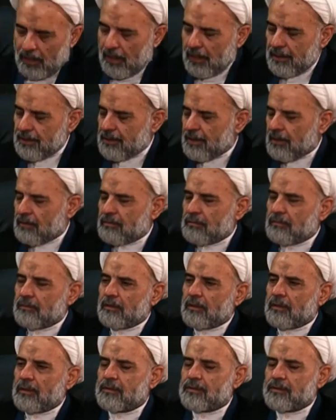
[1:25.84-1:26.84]
حياكم
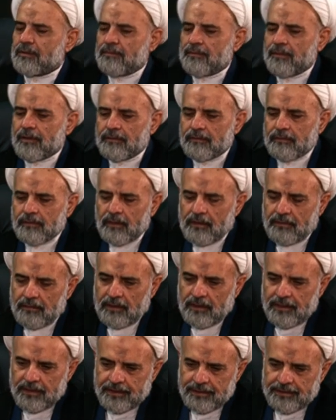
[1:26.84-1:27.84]
الله صبحكم الله
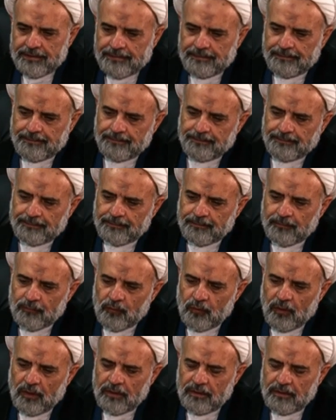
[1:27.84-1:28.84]
بالخير بالخير
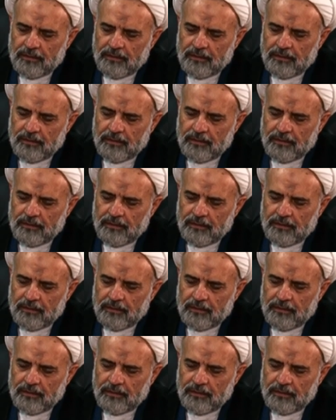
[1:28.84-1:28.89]
والعافيه